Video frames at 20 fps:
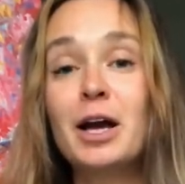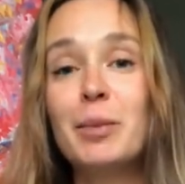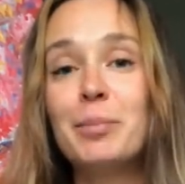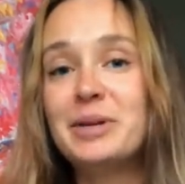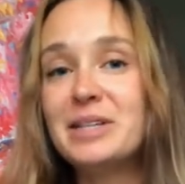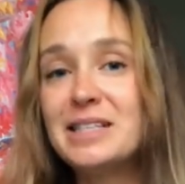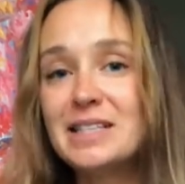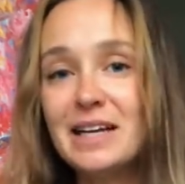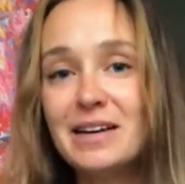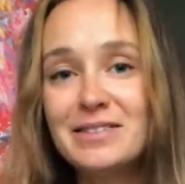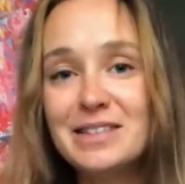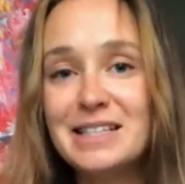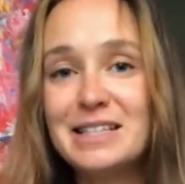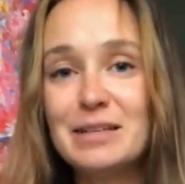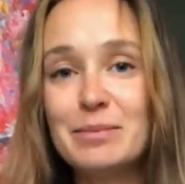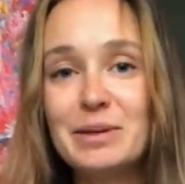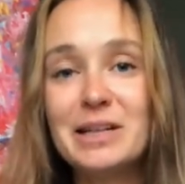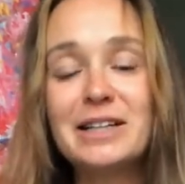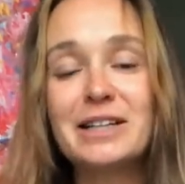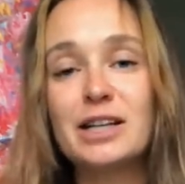Представьте
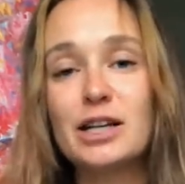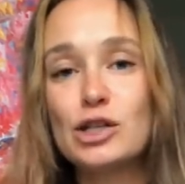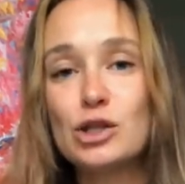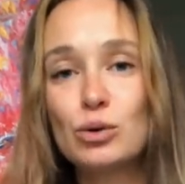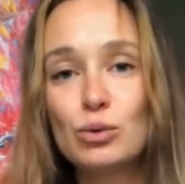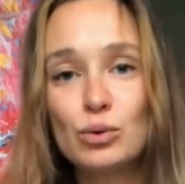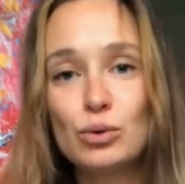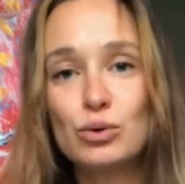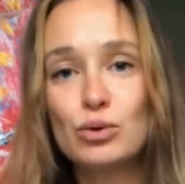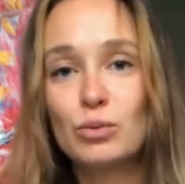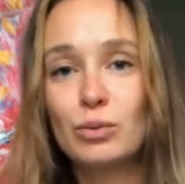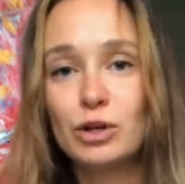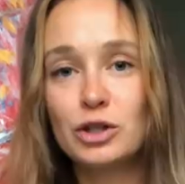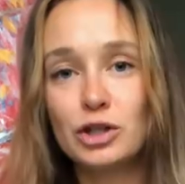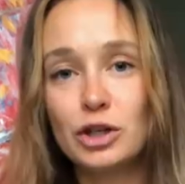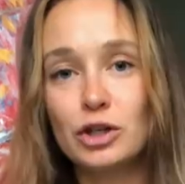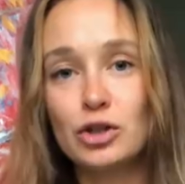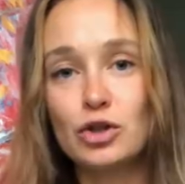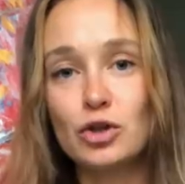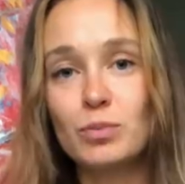себе городскую
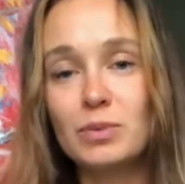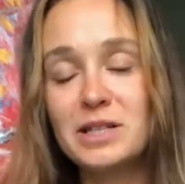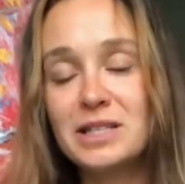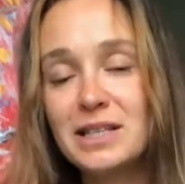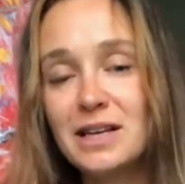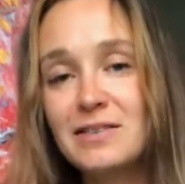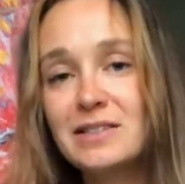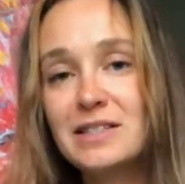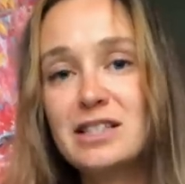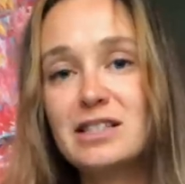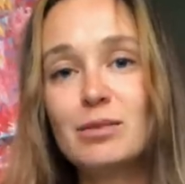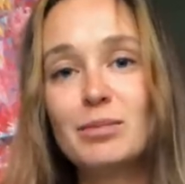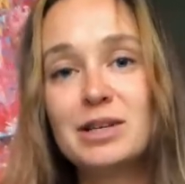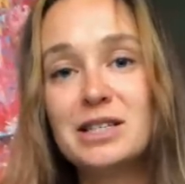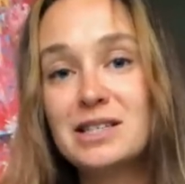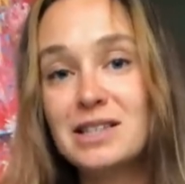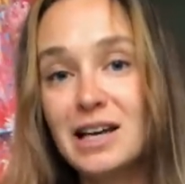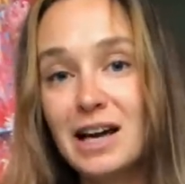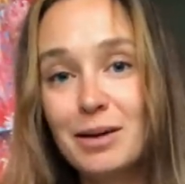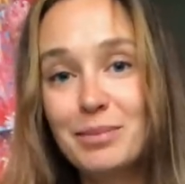сумасшедшую, представьте себе
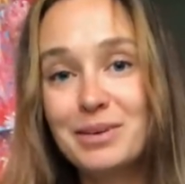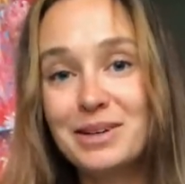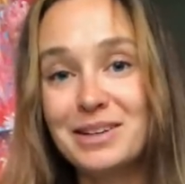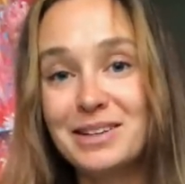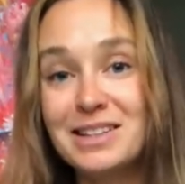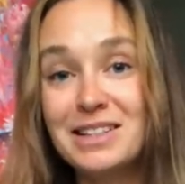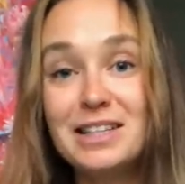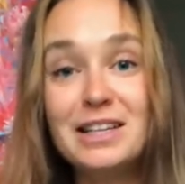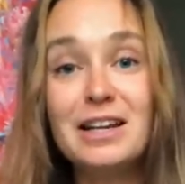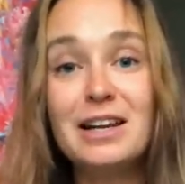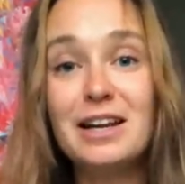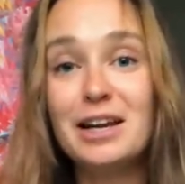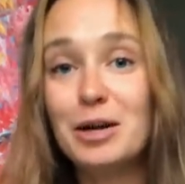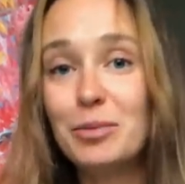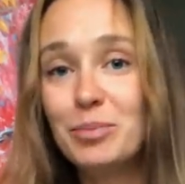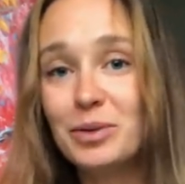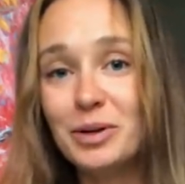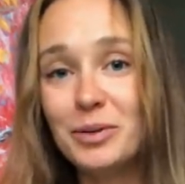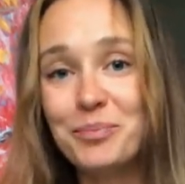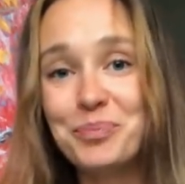самый
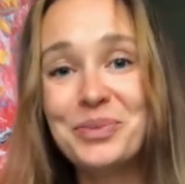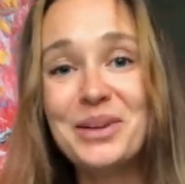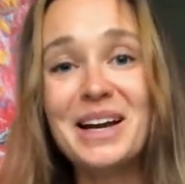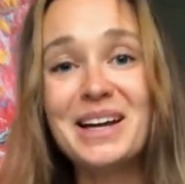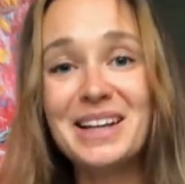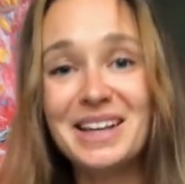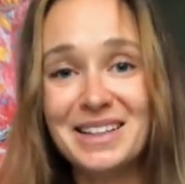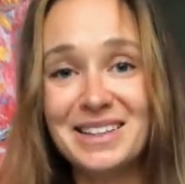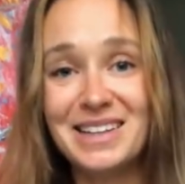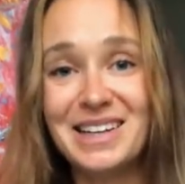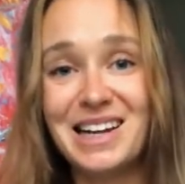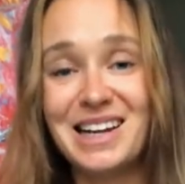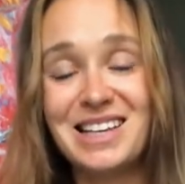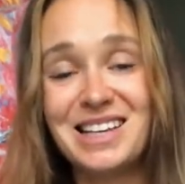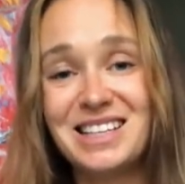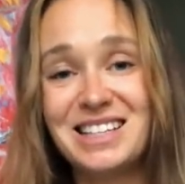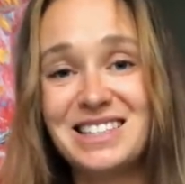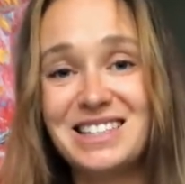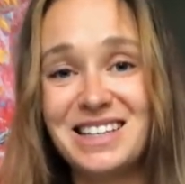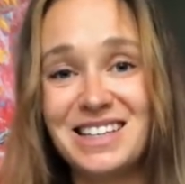нелепый наряд,
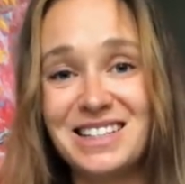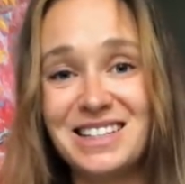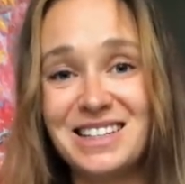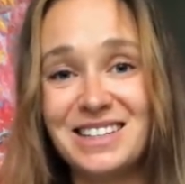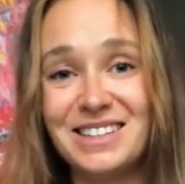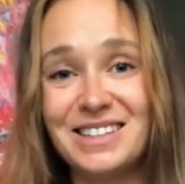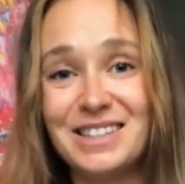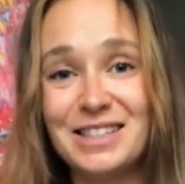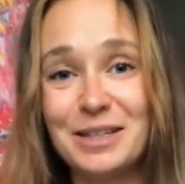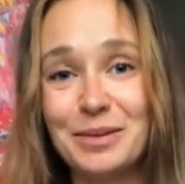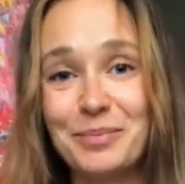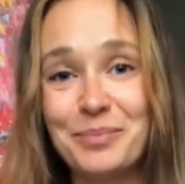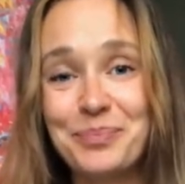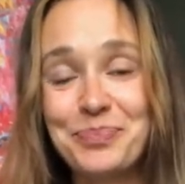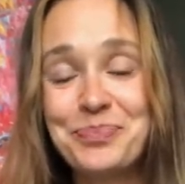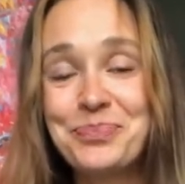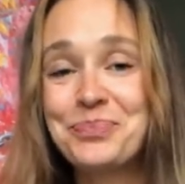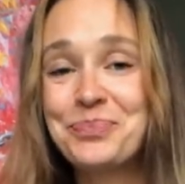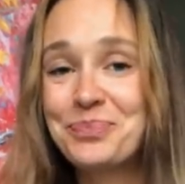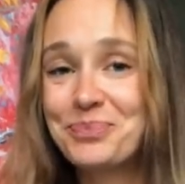дорогие зрительницы.
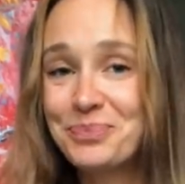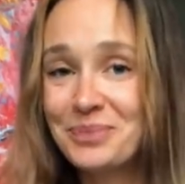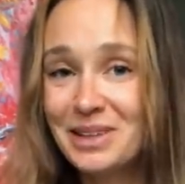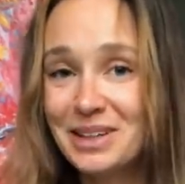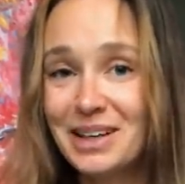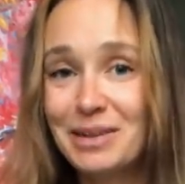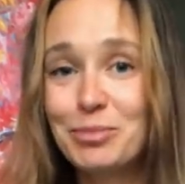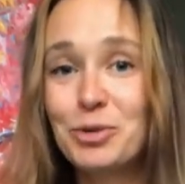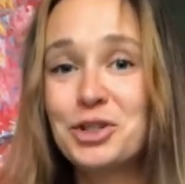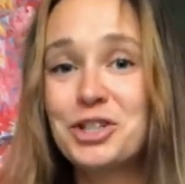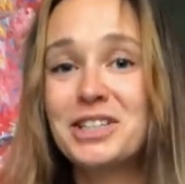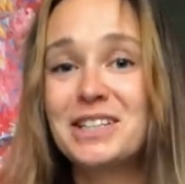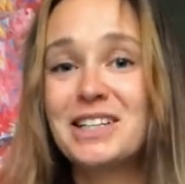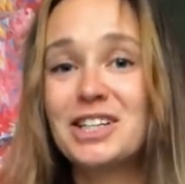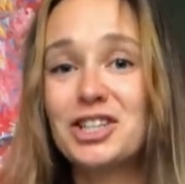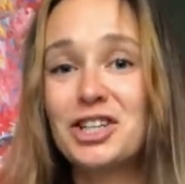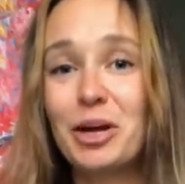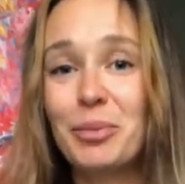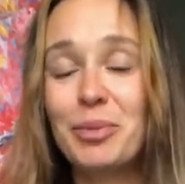Можете даже на